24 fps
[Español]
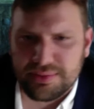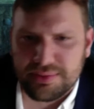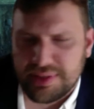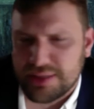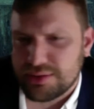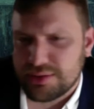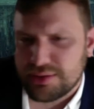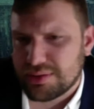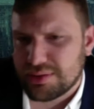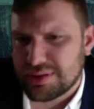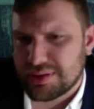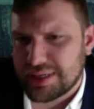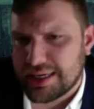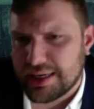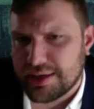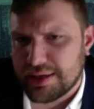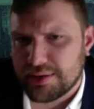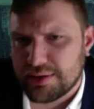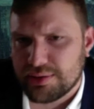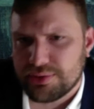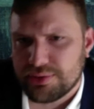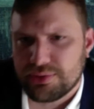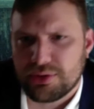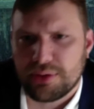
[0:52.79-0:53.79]
tanto
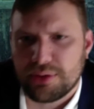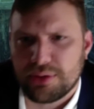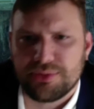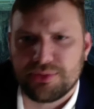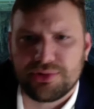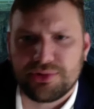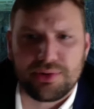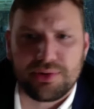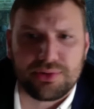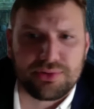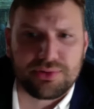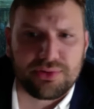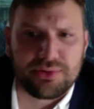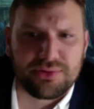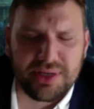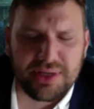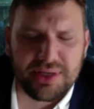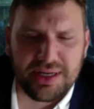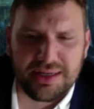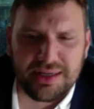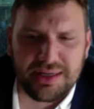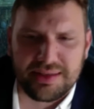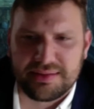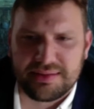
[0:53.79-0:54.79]
clínicos como
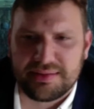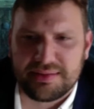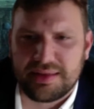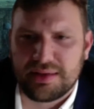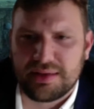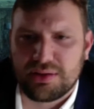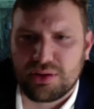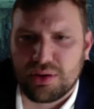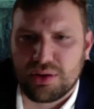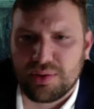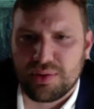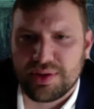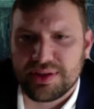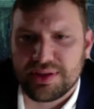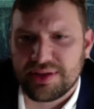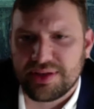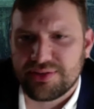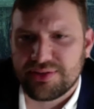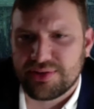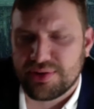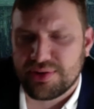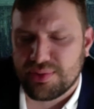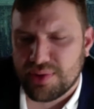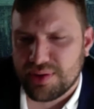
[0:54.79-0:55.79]
psicosociales, del
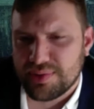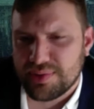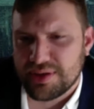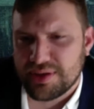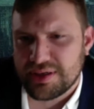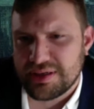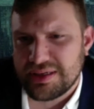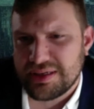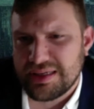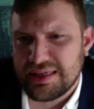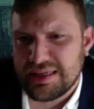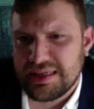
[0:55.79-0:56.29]
COVID-19